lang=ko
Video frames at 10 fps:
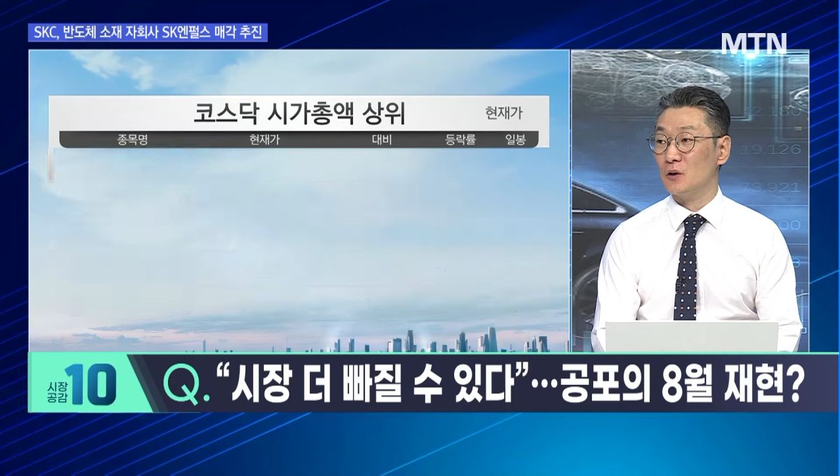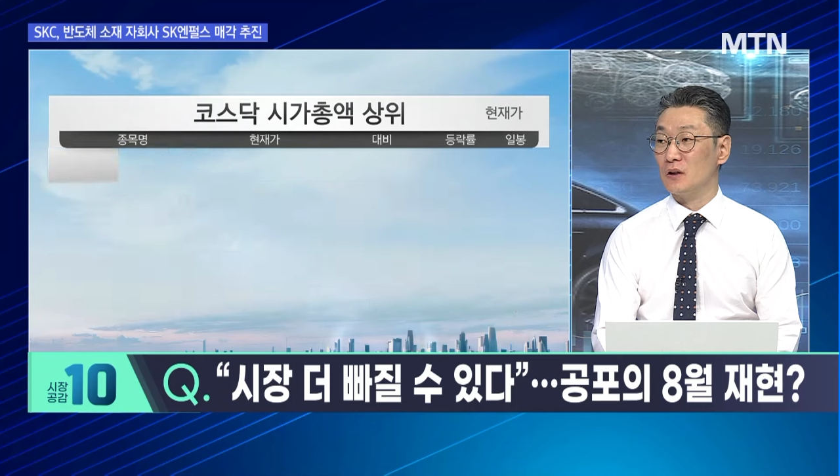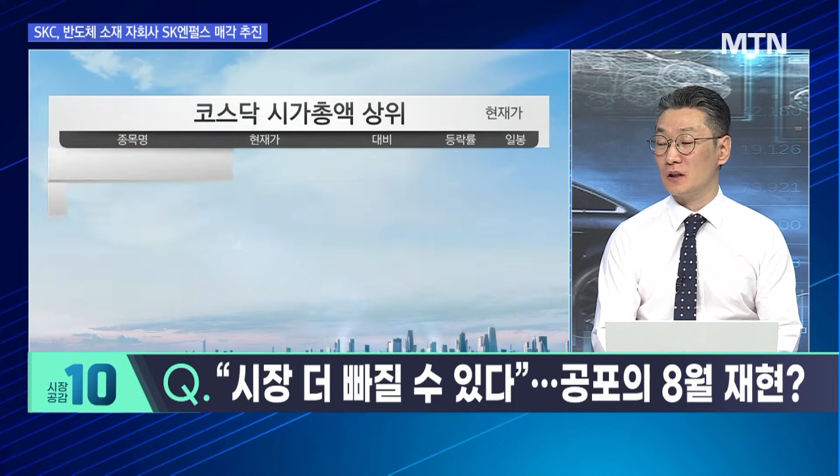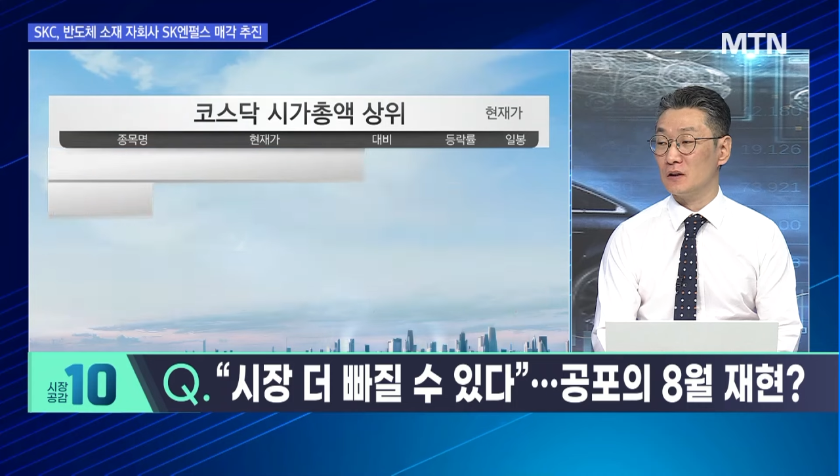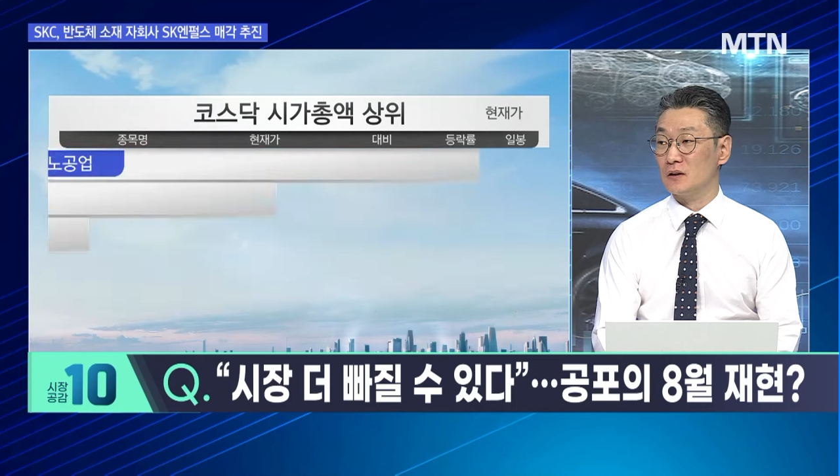
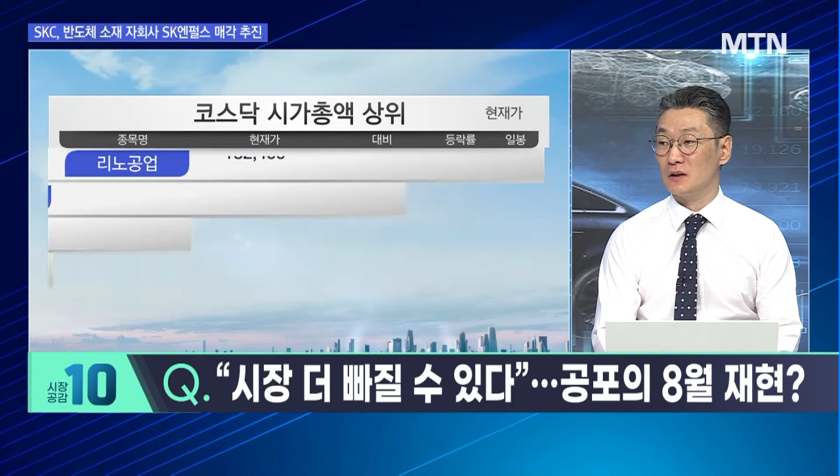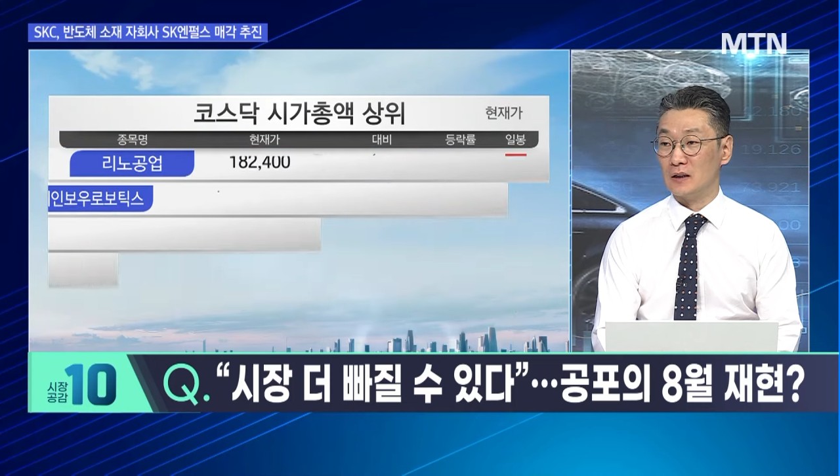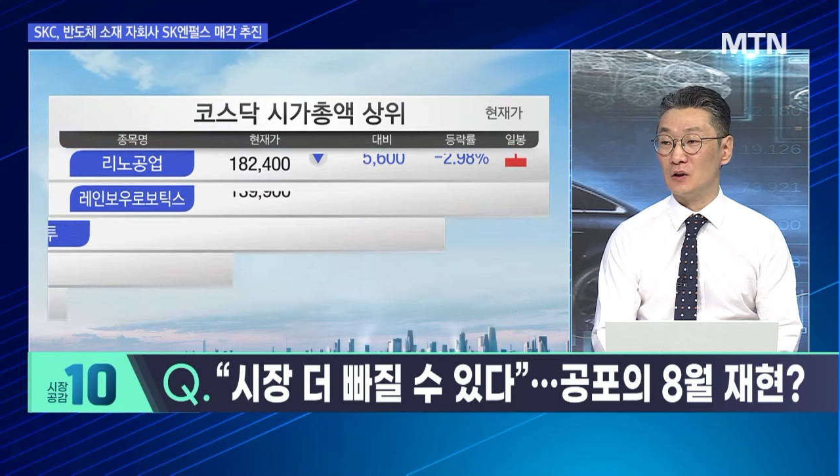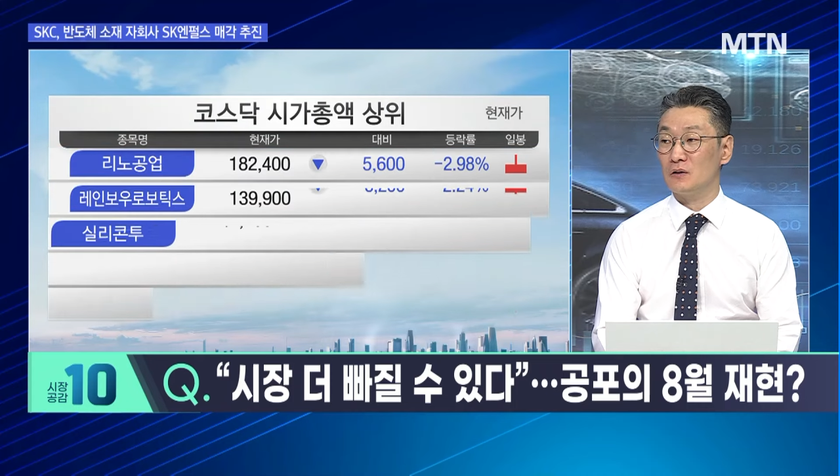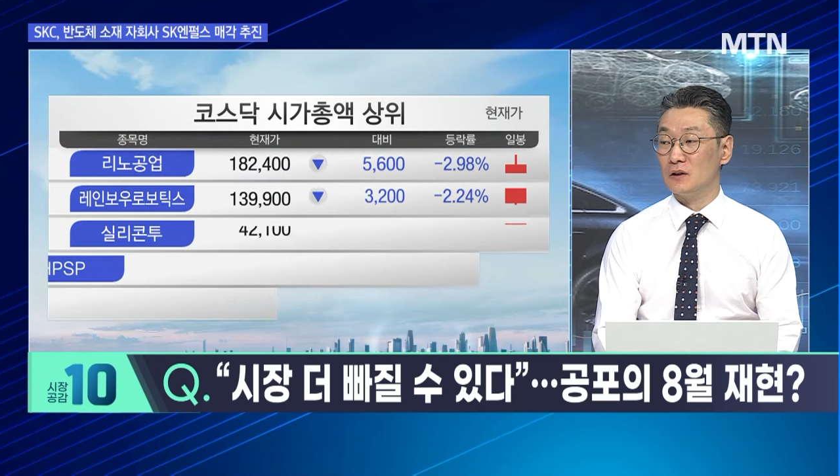있다는
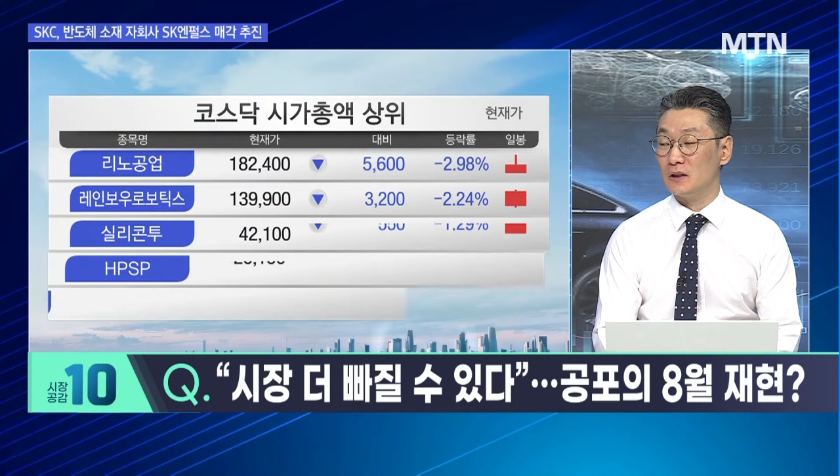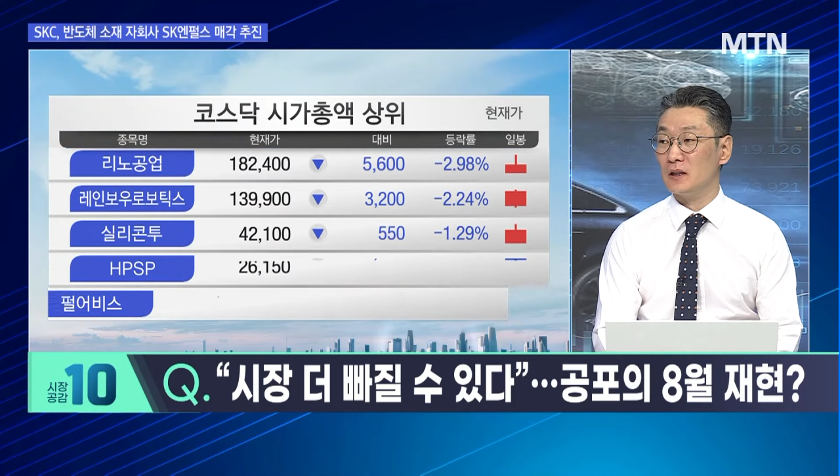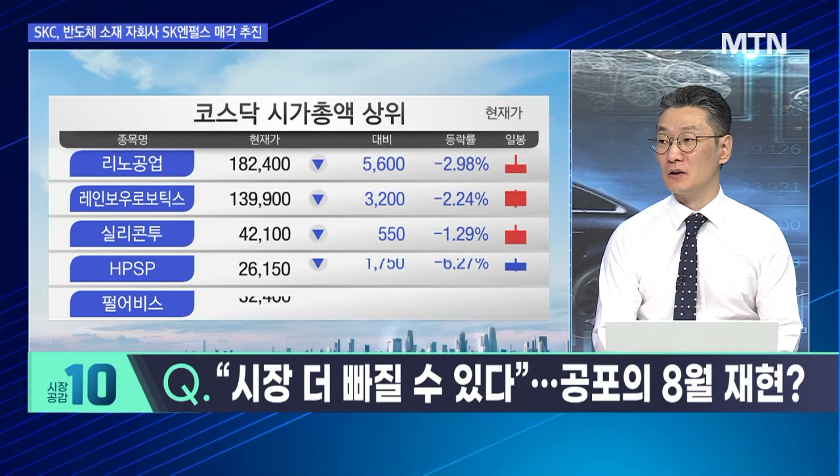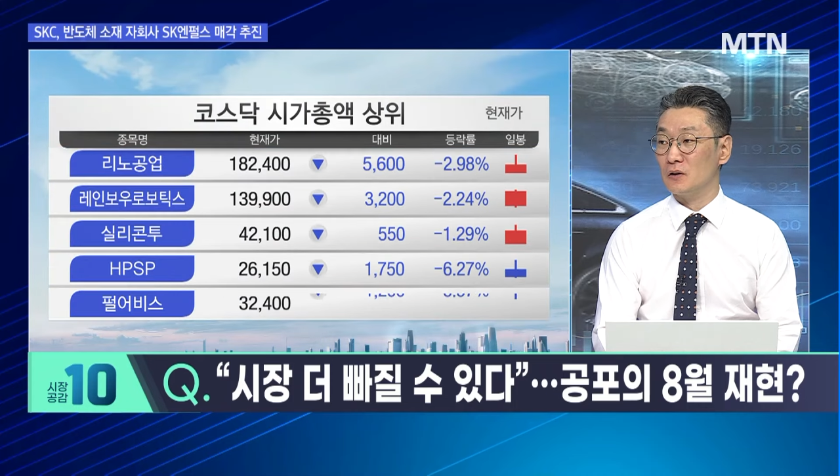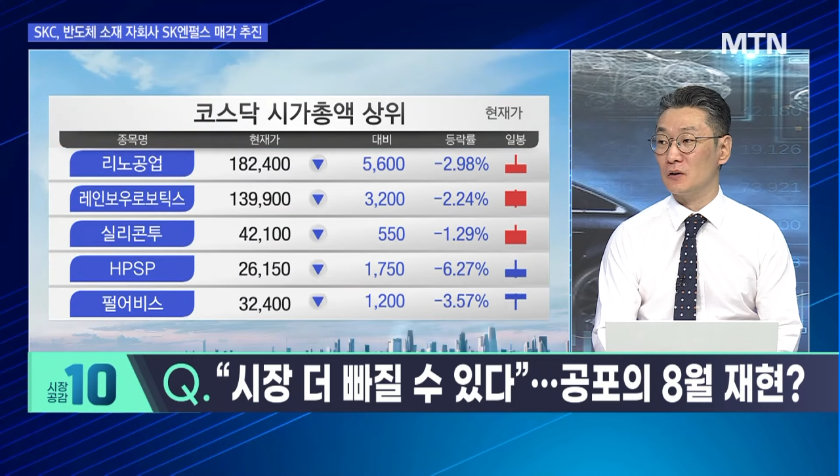닫혀 있는
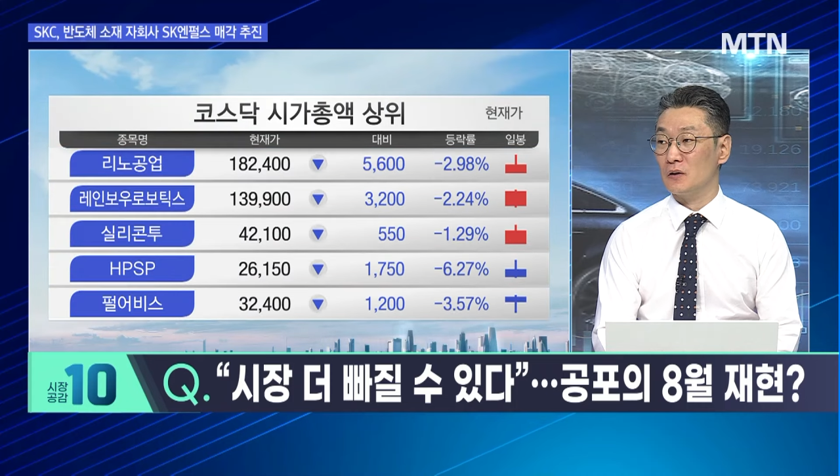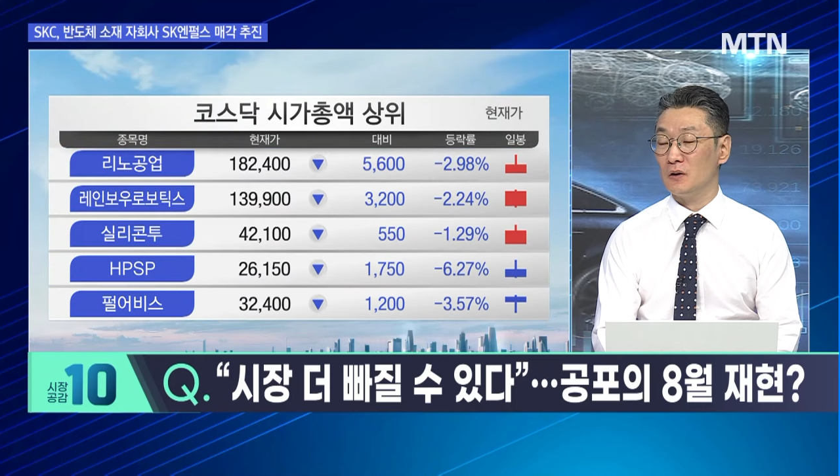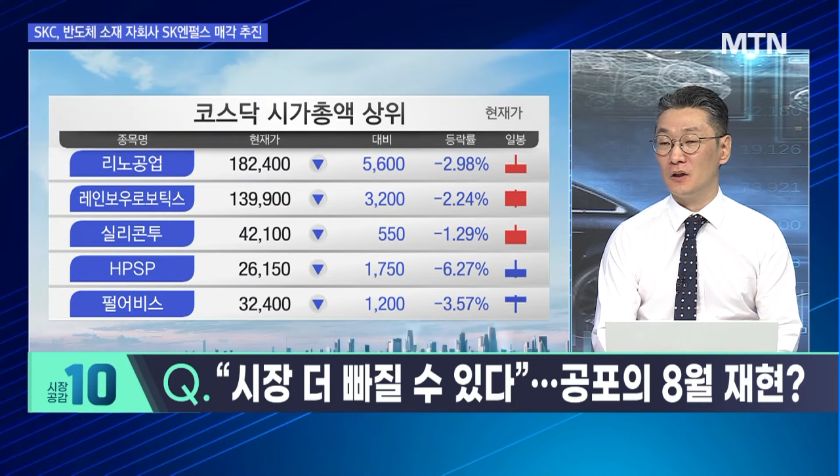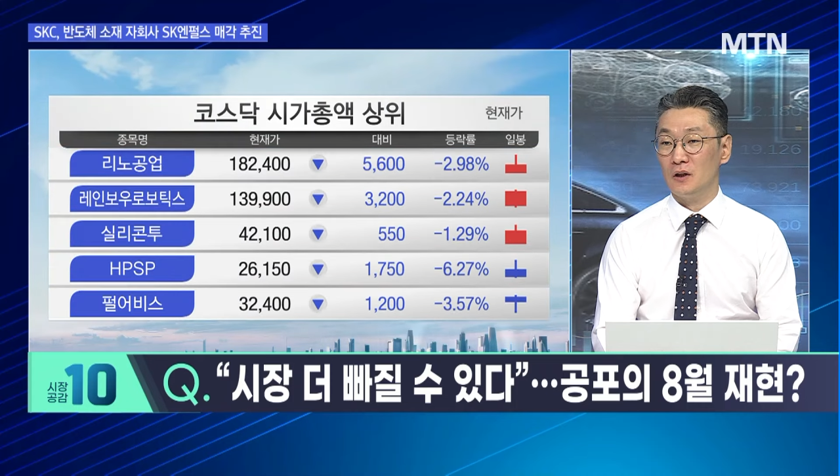시장에서